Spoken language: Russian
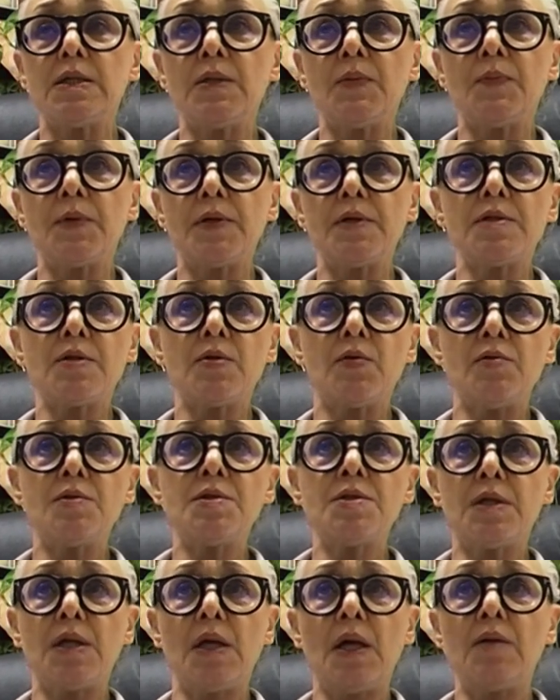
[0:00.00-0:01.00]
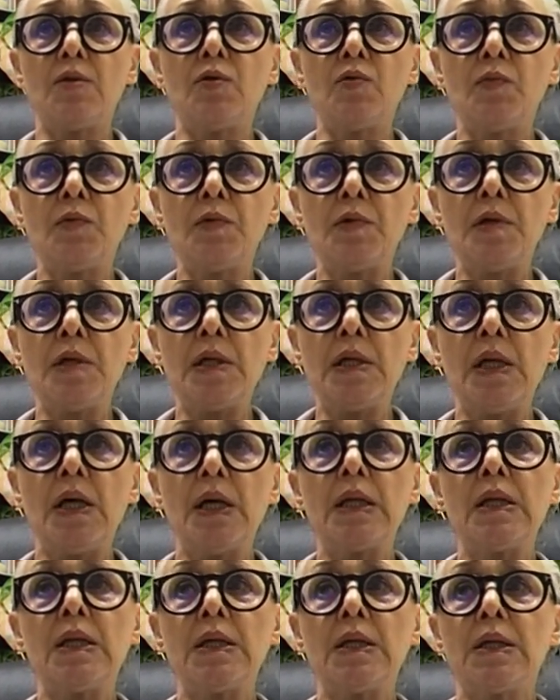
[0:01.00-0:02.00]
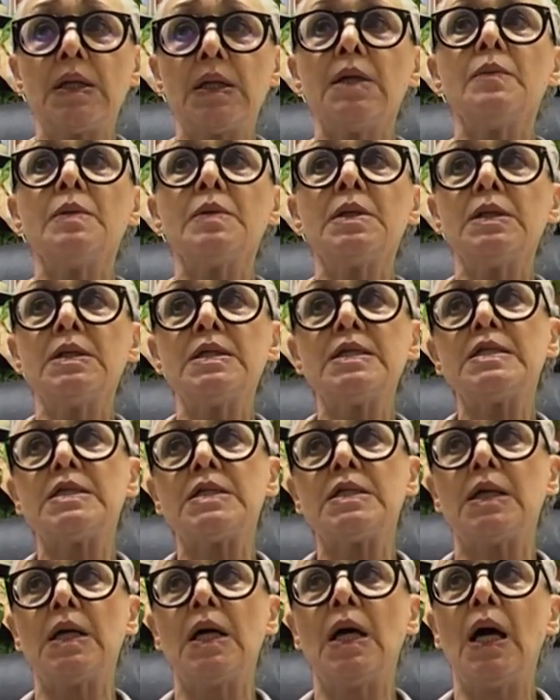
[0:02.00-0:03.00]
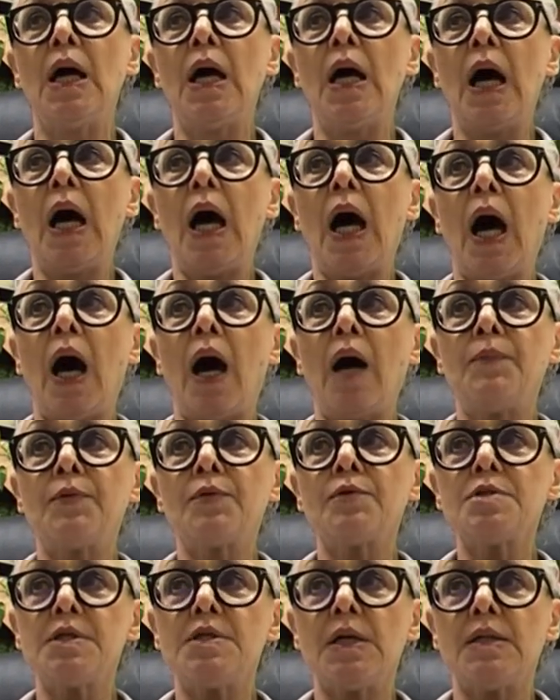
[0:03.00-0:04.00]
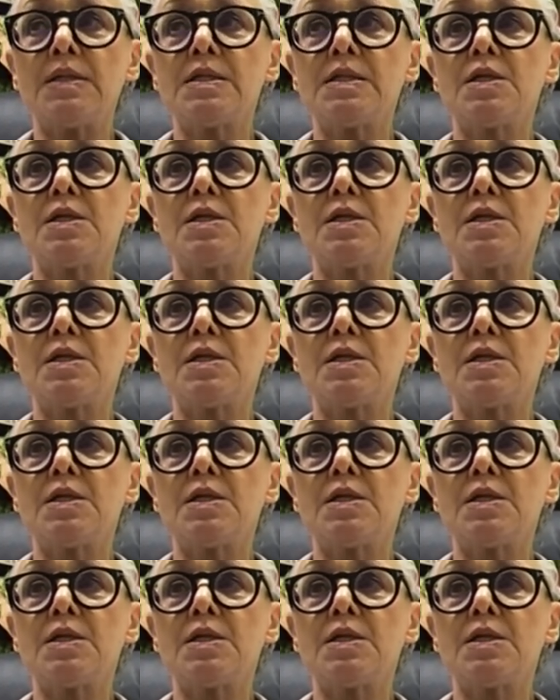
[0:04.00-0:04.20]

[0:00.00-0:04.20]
Это происходит, я думаю, не от неграмотности, а просто от